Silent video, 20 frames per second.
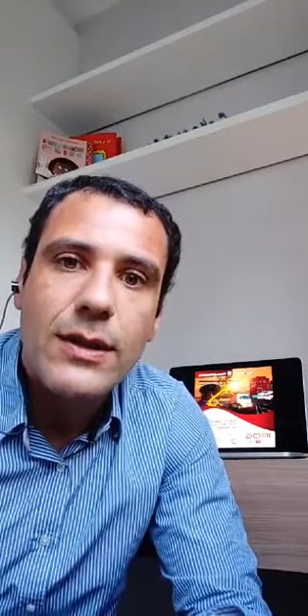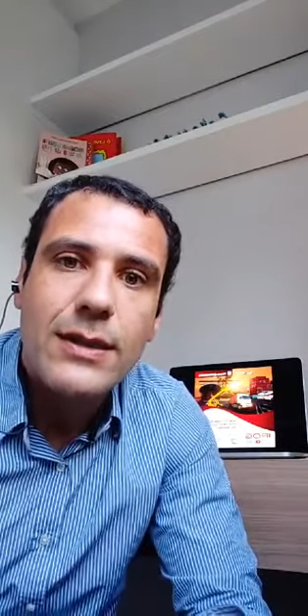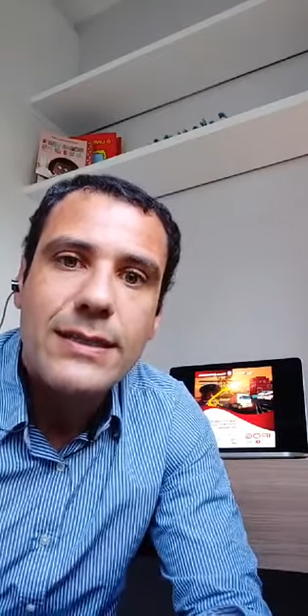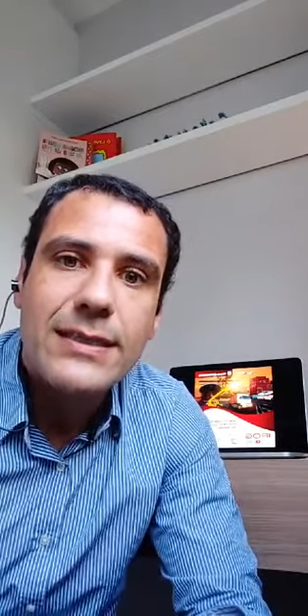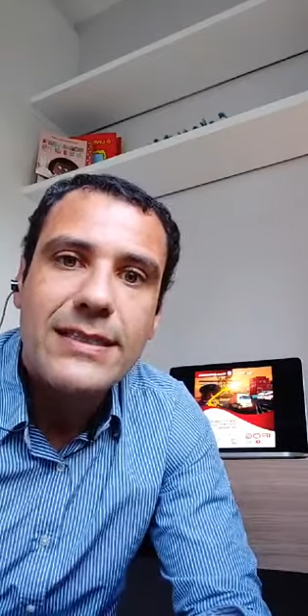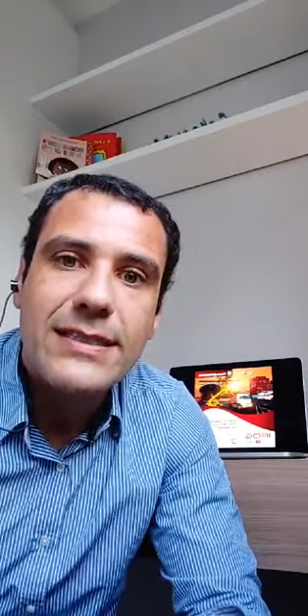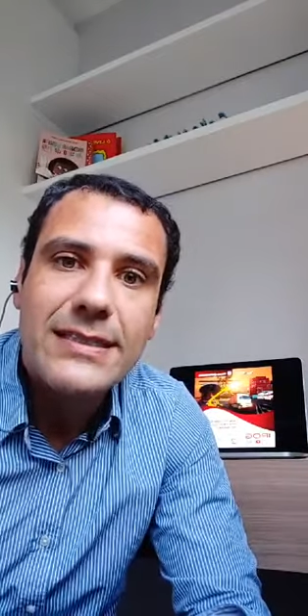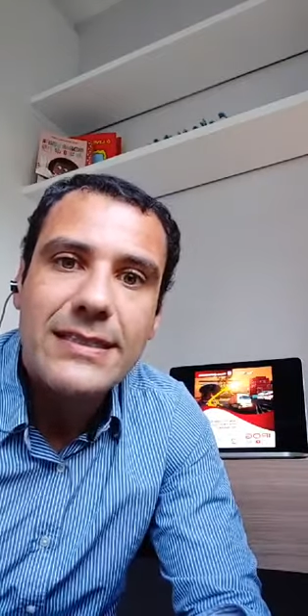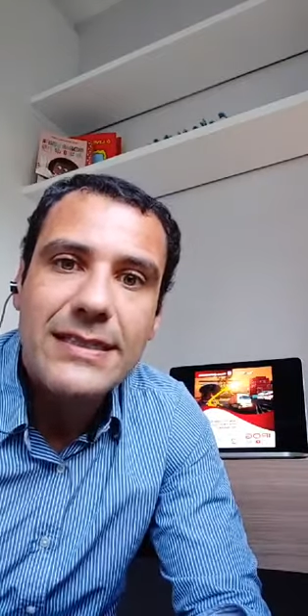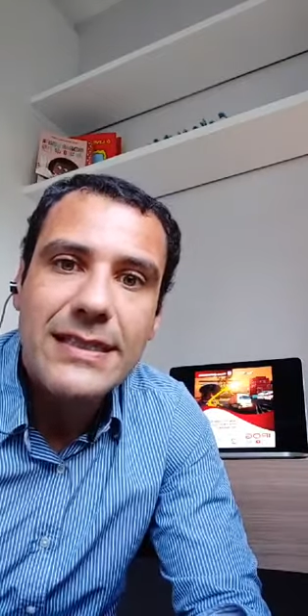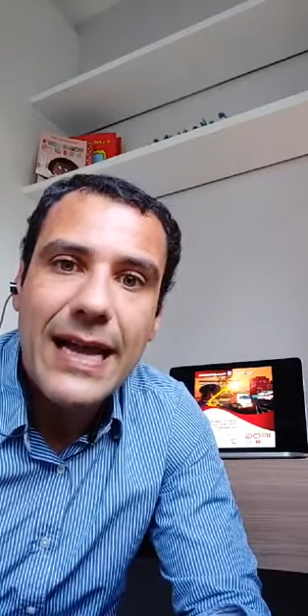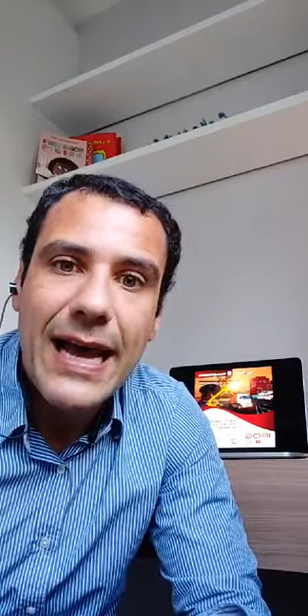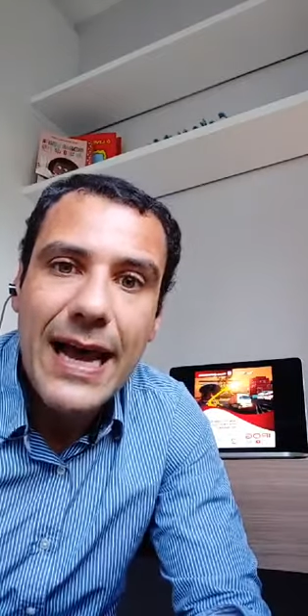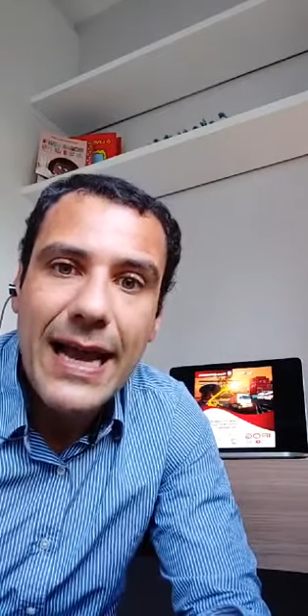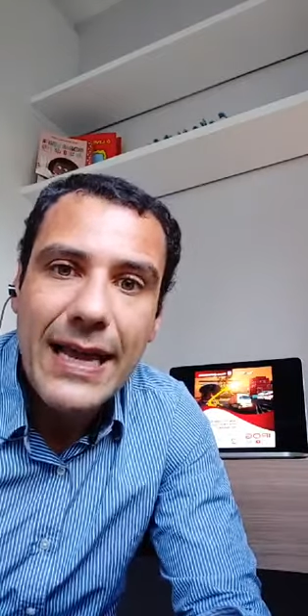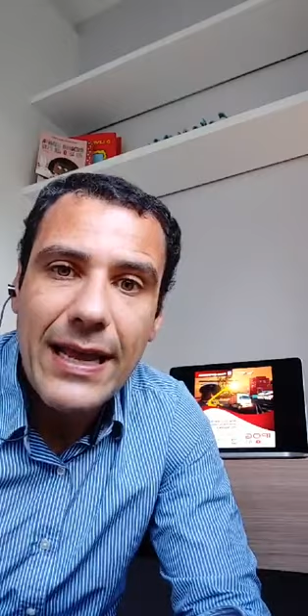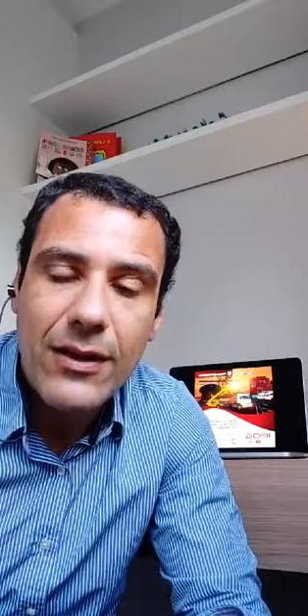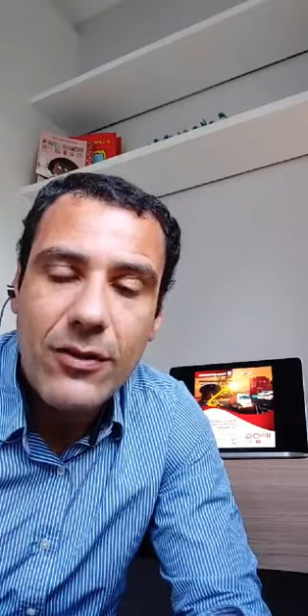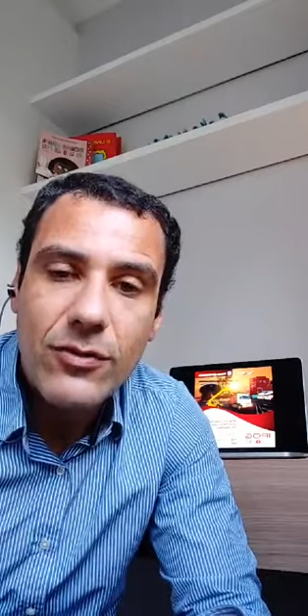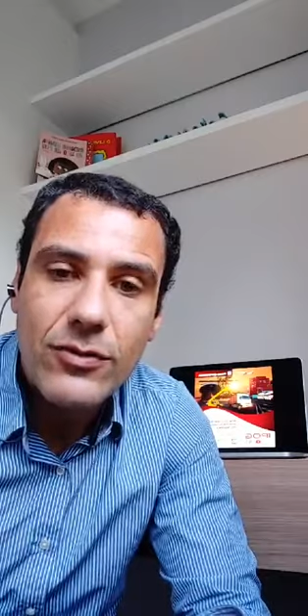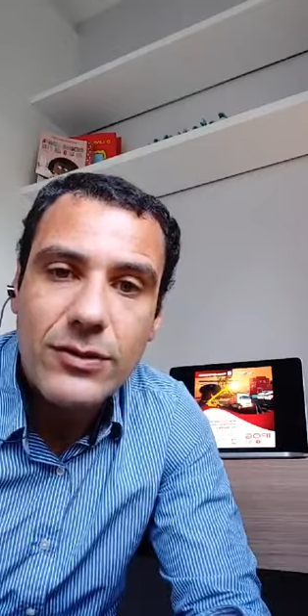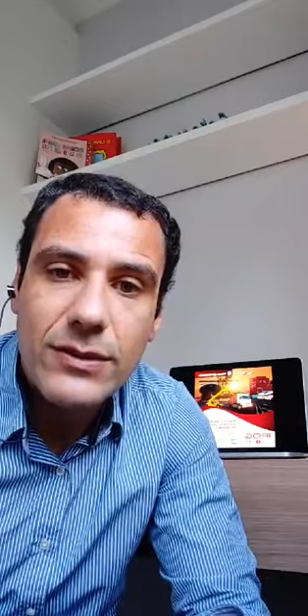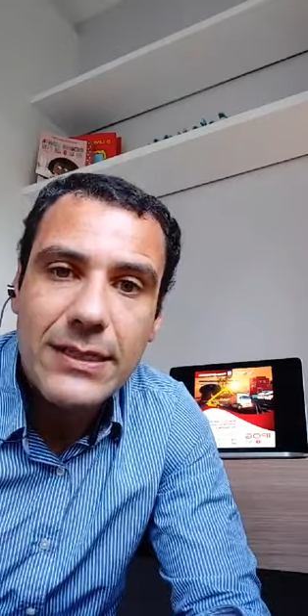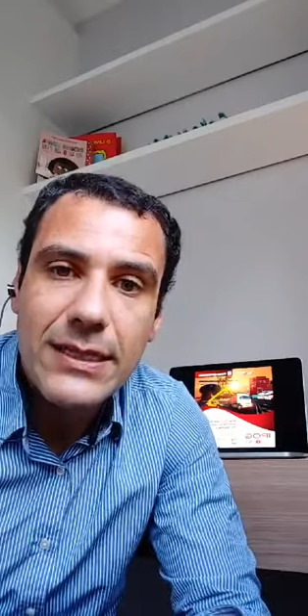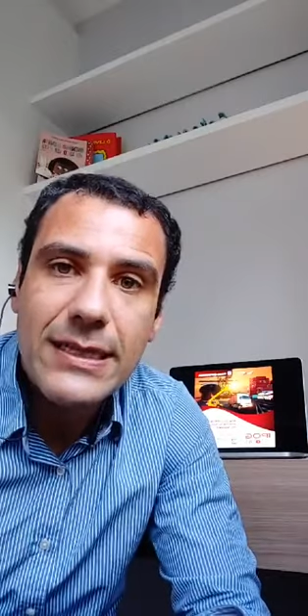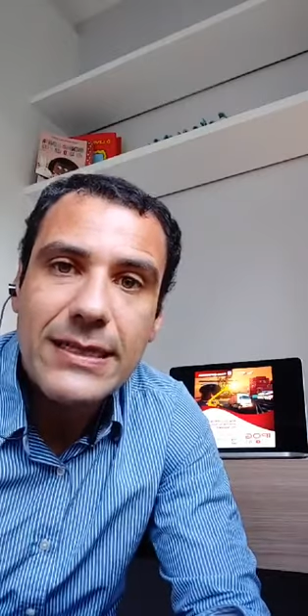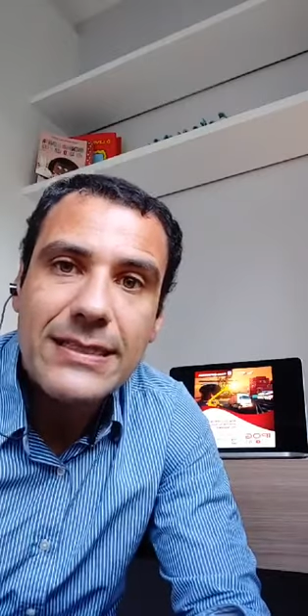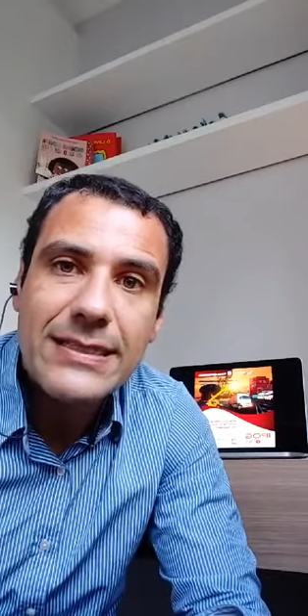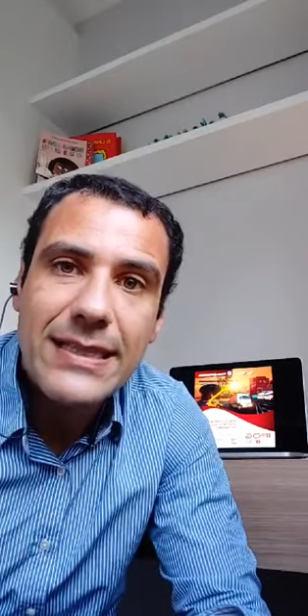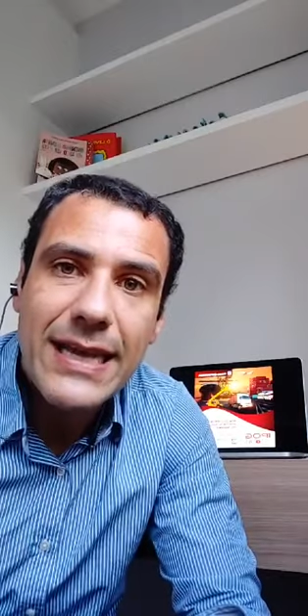saia,
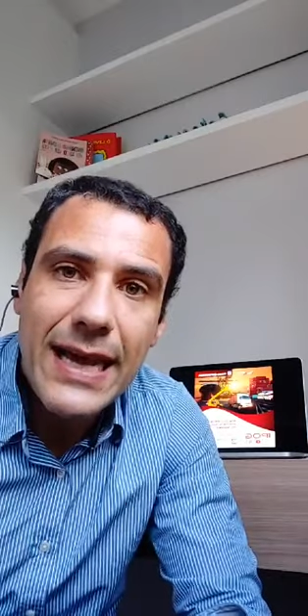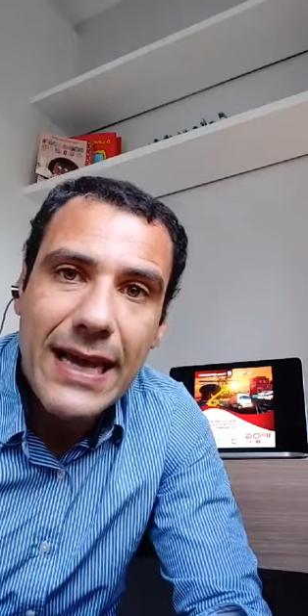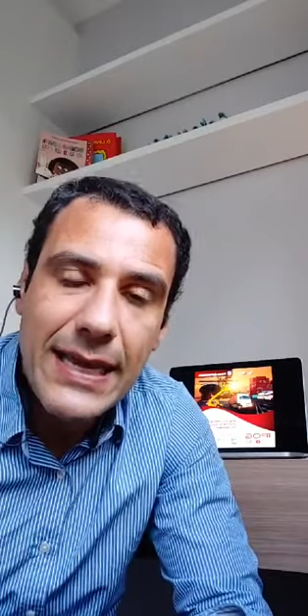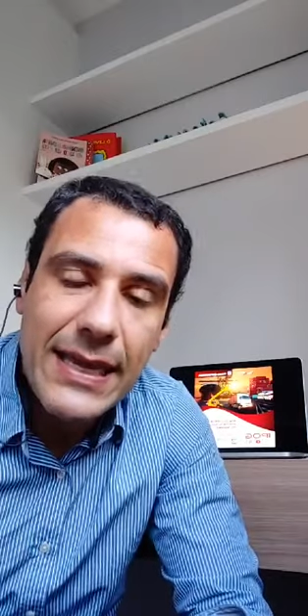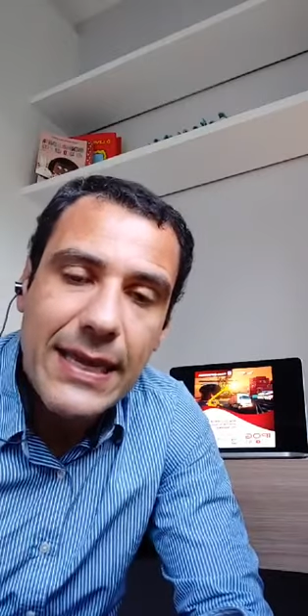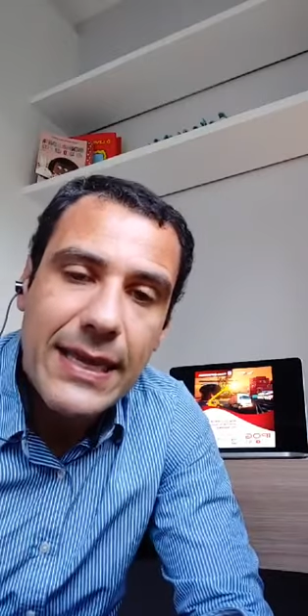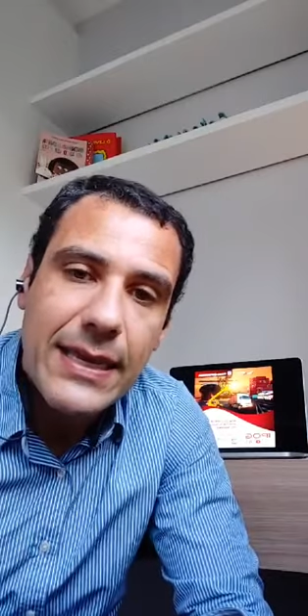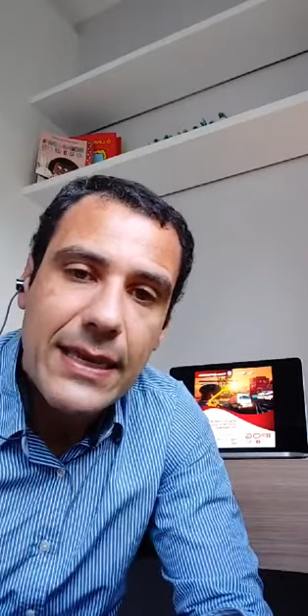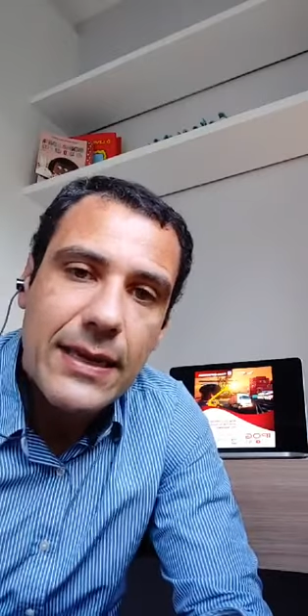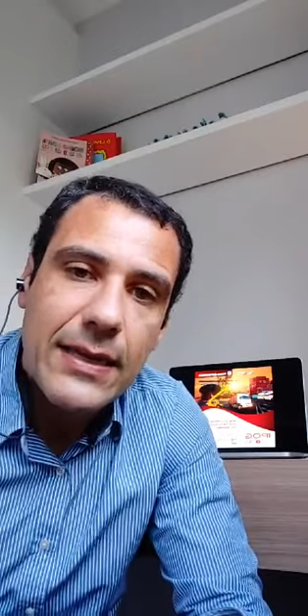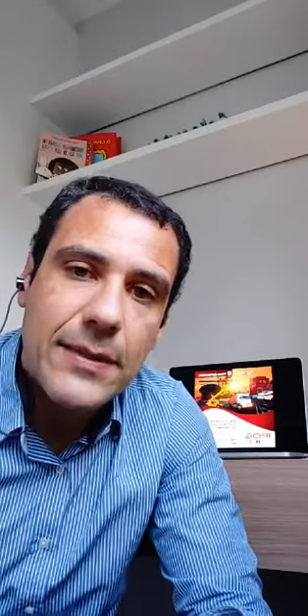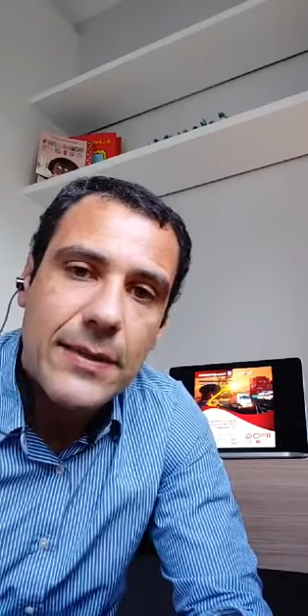consiga sair